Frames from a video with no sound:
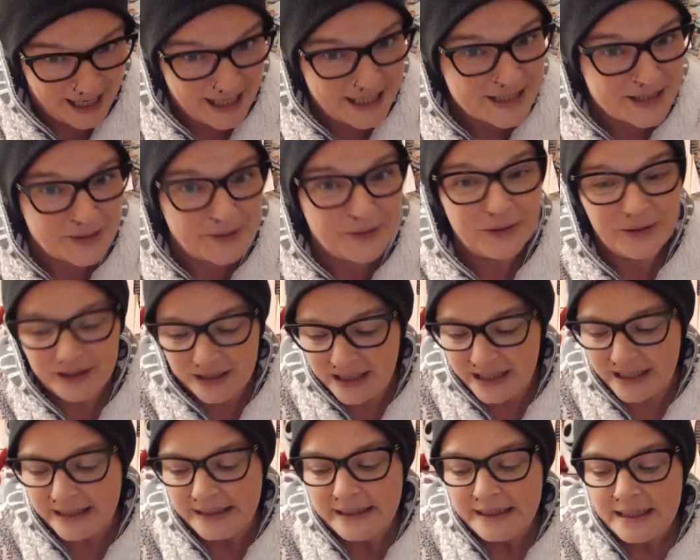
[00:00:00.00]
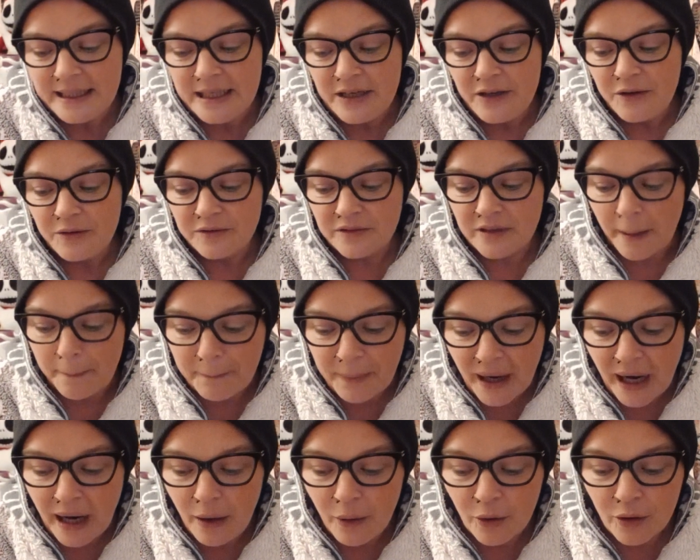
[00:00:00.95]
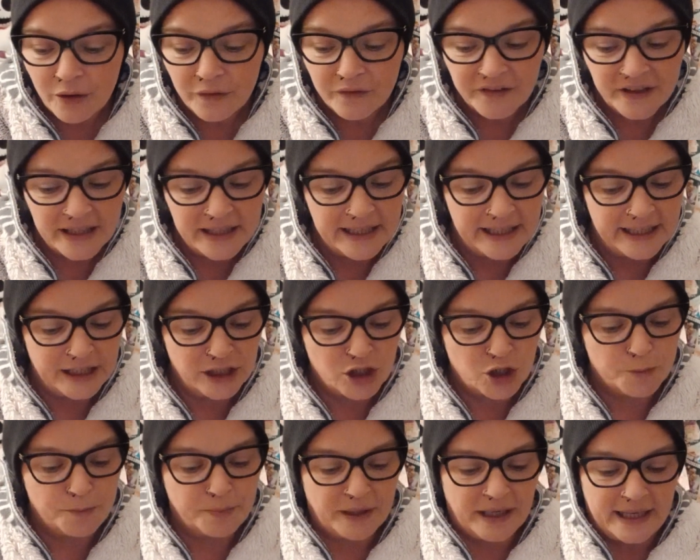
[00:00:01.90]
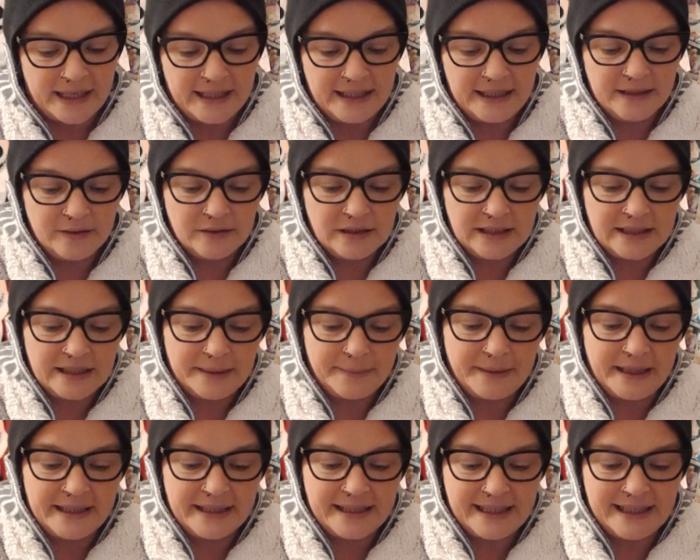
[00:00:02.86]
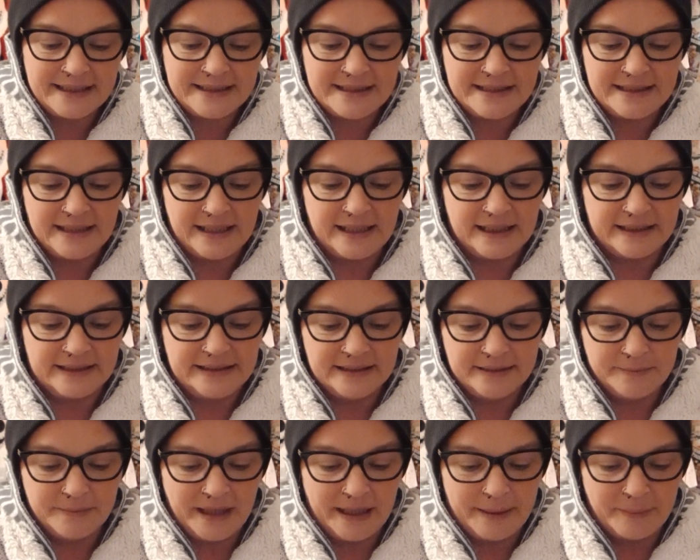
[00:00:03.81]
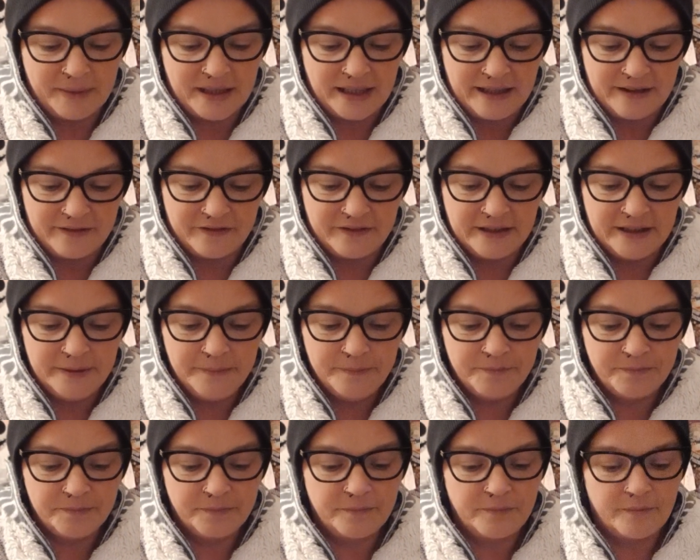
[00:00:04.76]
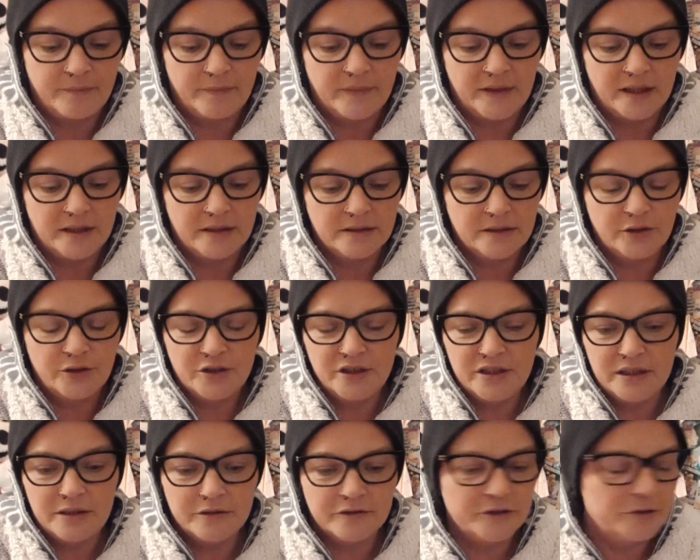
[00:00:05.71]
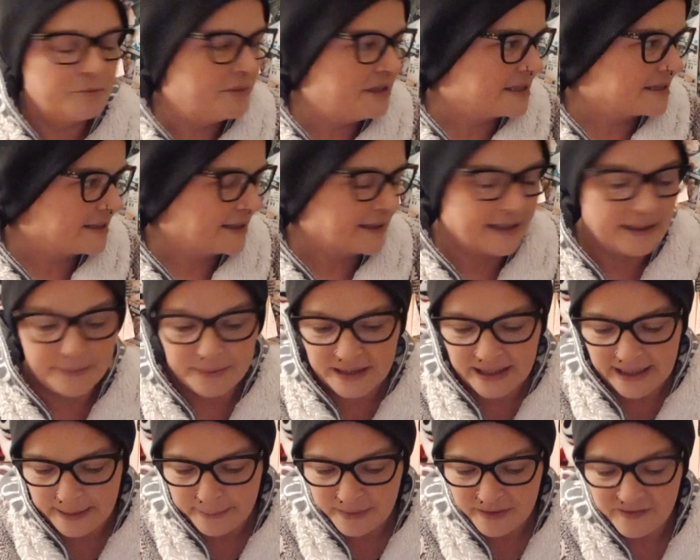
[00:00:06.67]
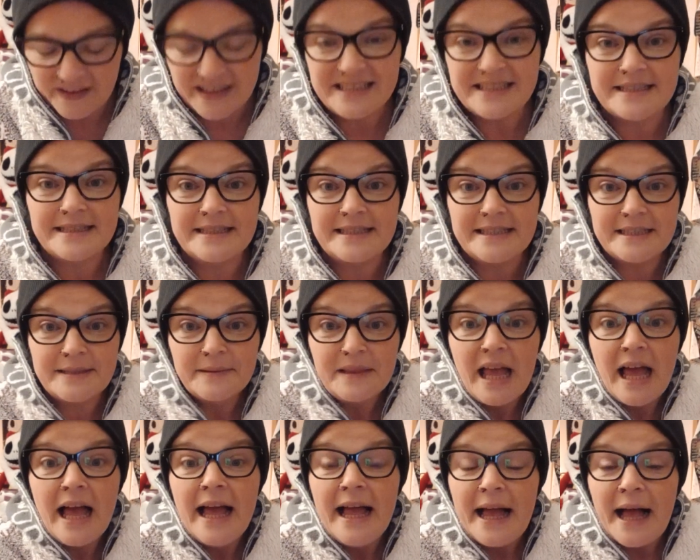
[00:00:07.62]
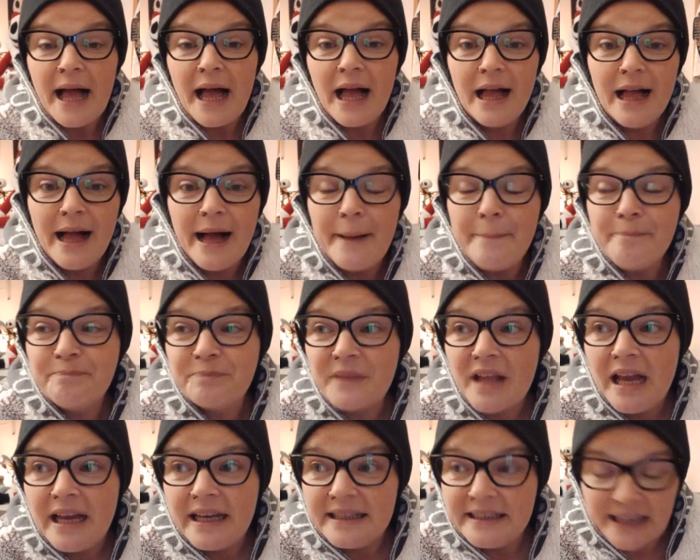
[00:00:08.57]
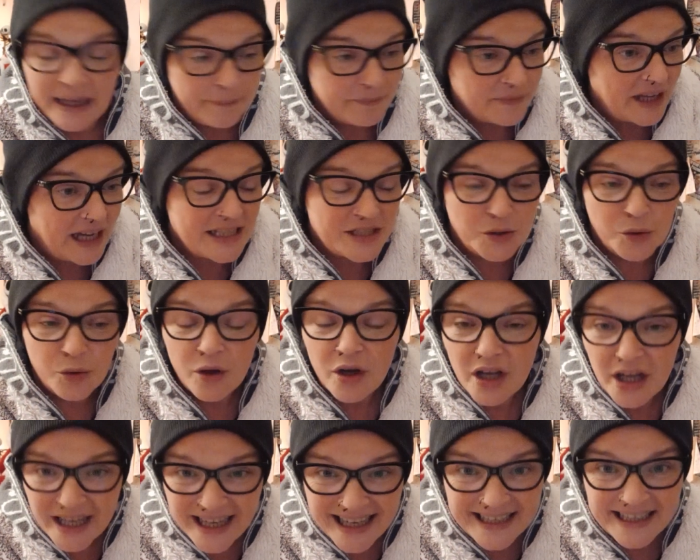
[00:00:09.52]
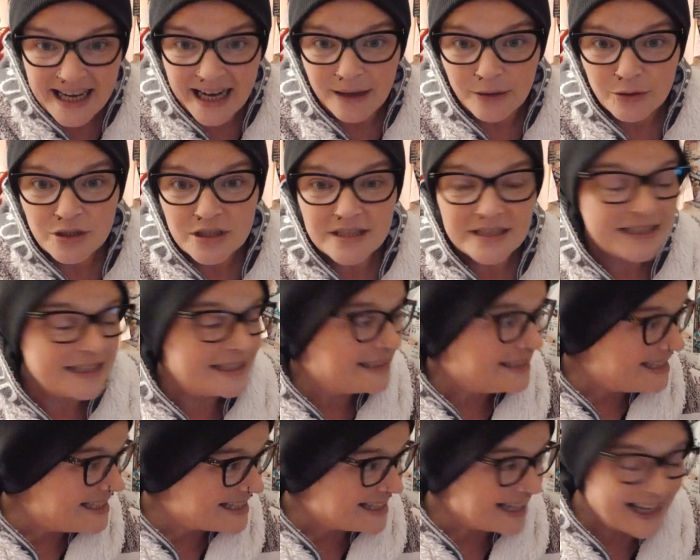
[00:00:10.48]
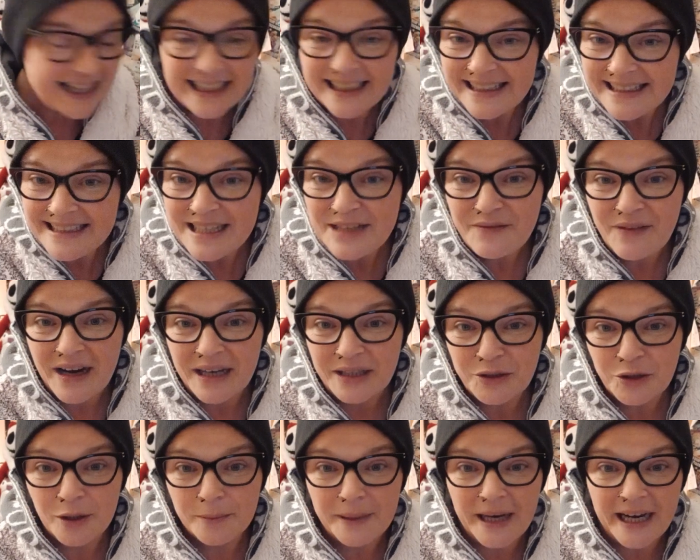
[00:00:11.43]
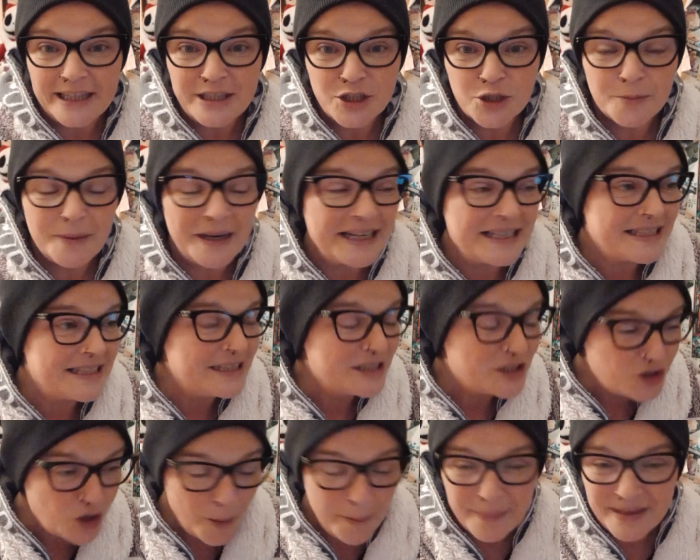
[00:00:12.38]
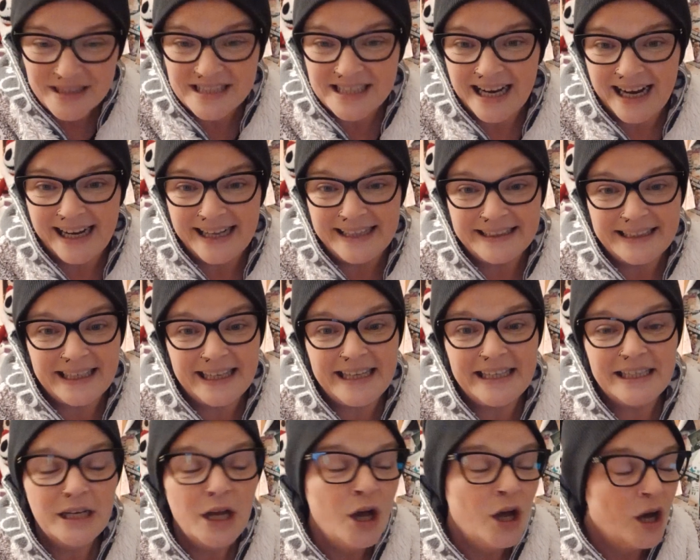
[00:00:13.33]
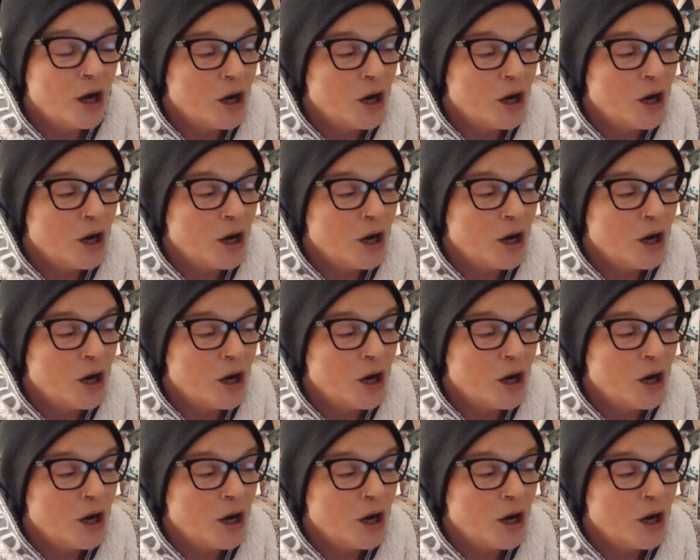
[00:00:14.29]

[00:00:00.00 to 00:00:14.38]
Also äh, da brauchen wir nicht sprechen. Und ich habe ein Katzenhaar hier in meinem Kaffee. Könnte auch von mir sein, aber naja, man weiß es nicht. Ähm, ja, also Hirn aus, die Sachen in den Warenkorb reinschmeißen, zum Bezahlen gehen